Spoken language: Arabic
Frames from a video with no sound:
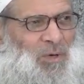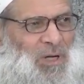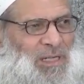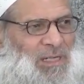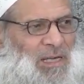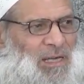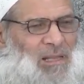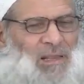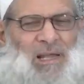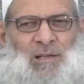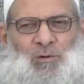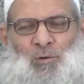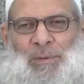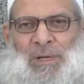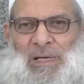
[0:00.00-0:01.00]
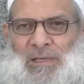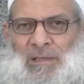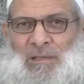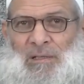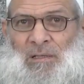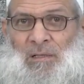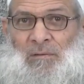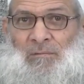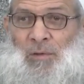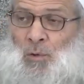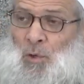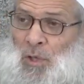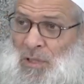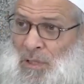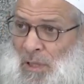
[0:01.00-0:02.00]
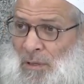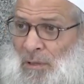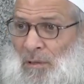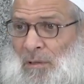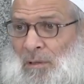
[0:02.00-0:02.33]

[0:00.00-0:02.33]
وحينئذ لا تبالي فتحسد